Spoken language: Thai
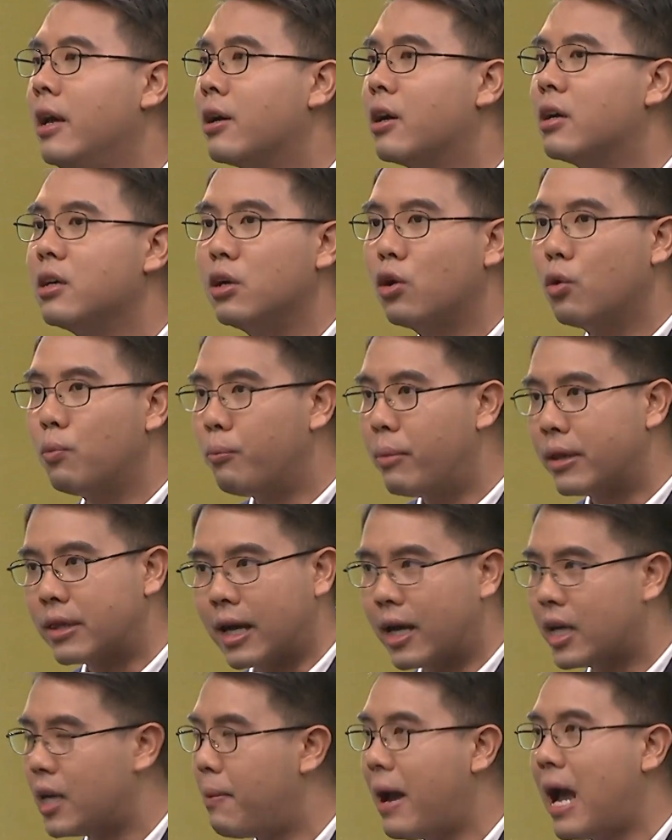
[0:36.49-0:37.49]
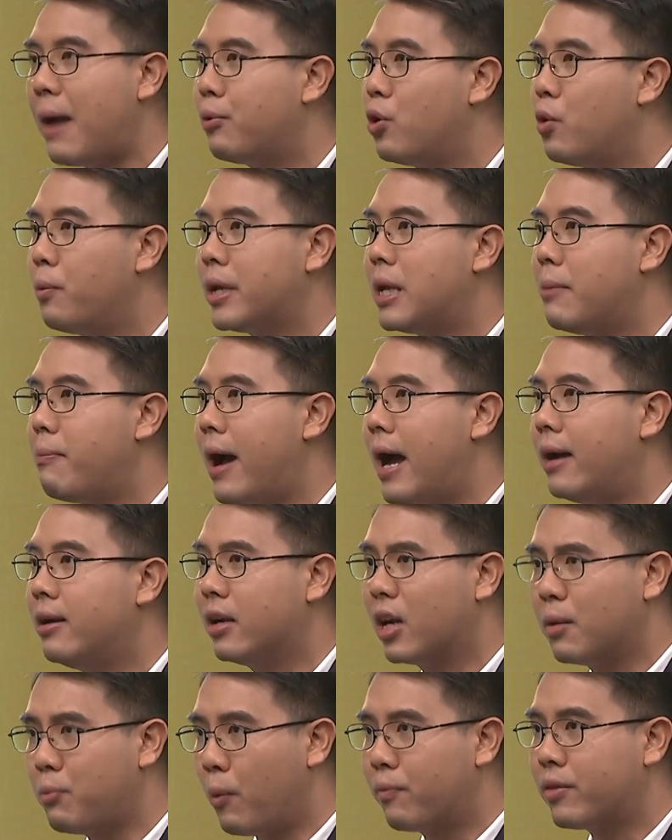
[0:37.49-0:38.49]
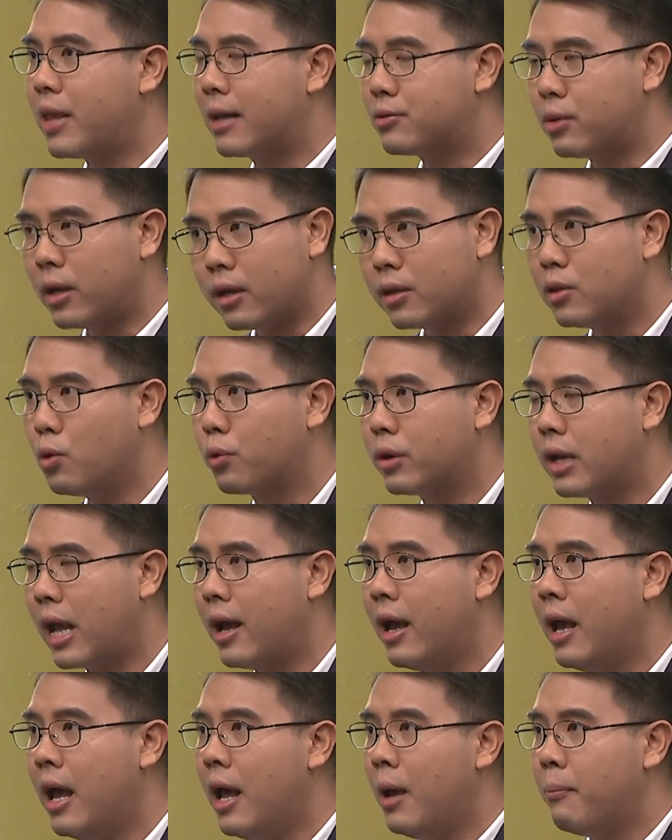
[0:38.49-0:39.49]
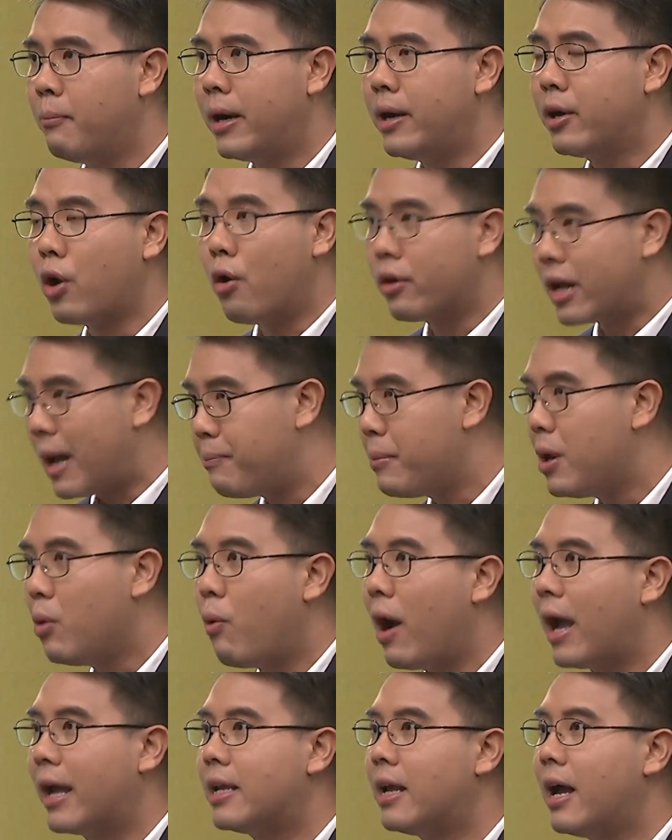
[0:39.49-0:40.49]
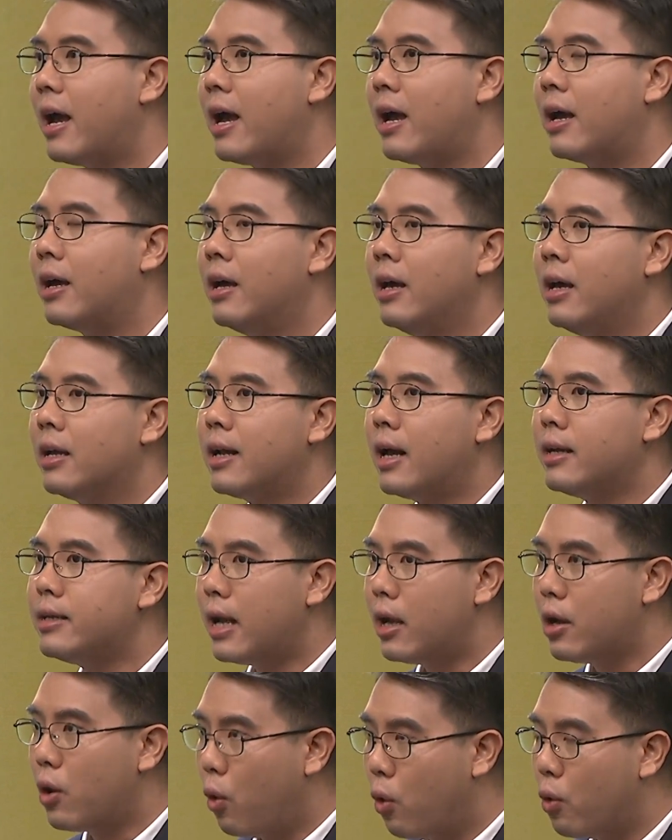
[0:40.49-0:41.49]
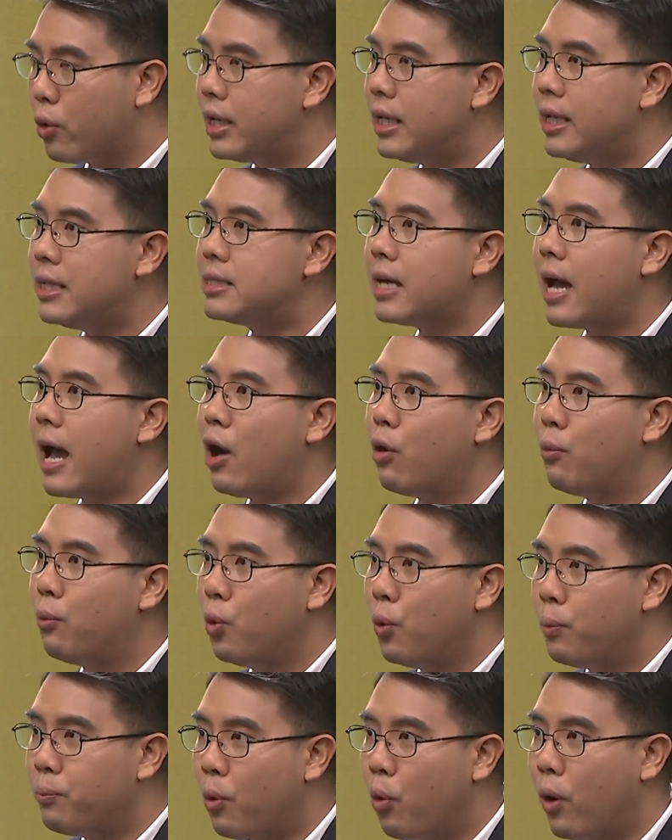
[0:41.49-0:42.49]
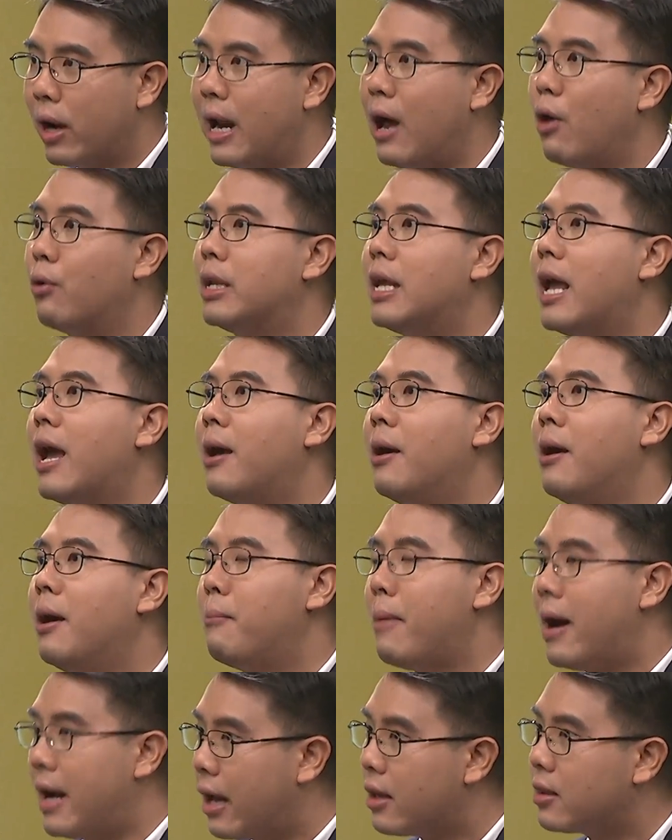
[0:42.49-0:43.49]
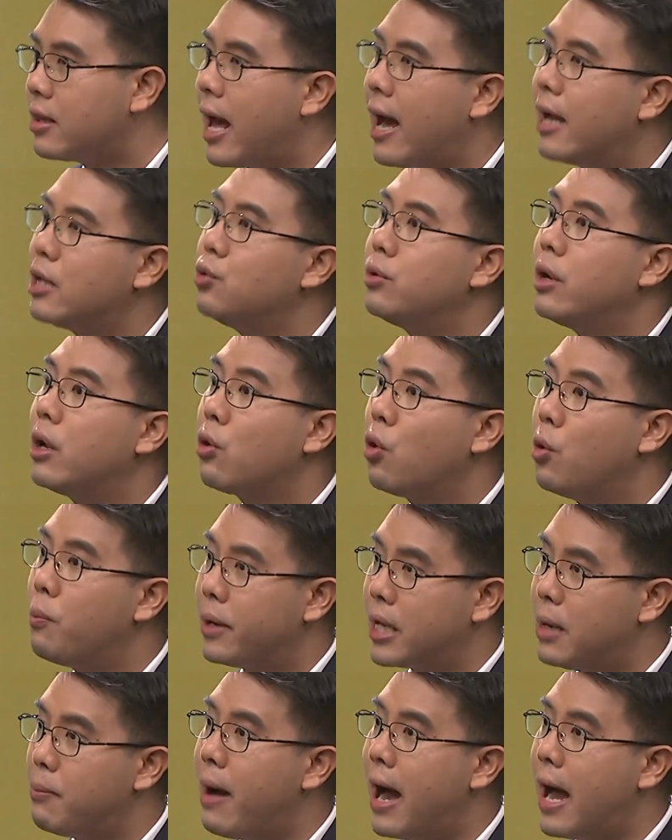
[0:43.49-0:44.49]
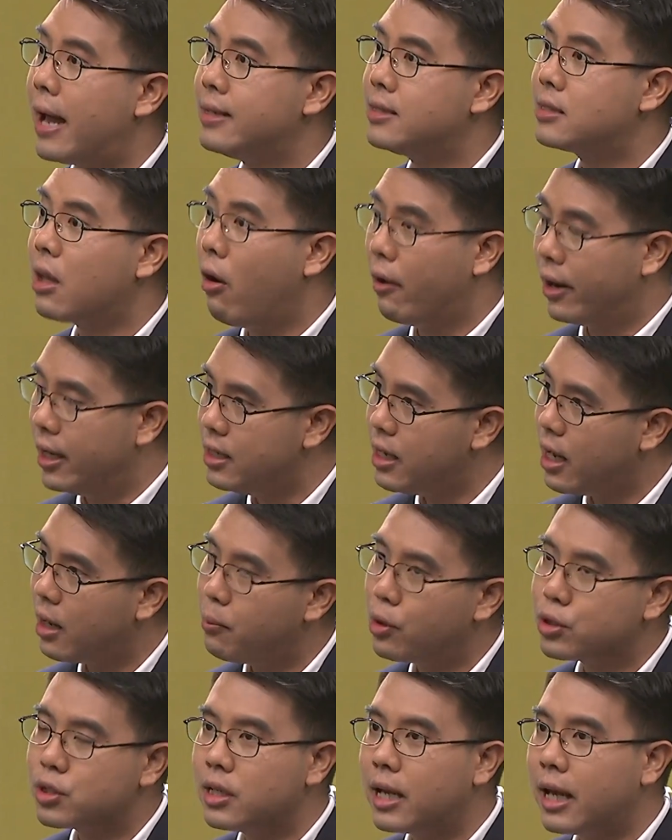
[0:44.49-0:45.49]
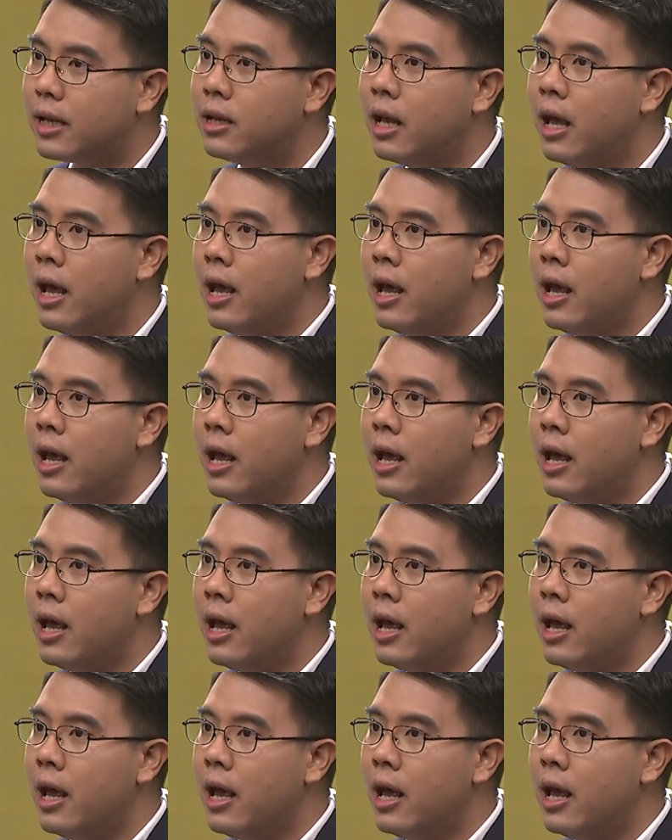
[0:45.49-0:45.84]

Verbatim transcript: ก็คือศักยภาพโรงพยาบาลหรือระบบสาธารณสุขเนี่ยมันรองรับไม่ไหวถ้า ถ้ายังคงที่จะเอาผู้ป่วยเหล่านี้มารักษาอยู่ในโรงพยาบาลต่อเนื่อง เพราะฉะนั้น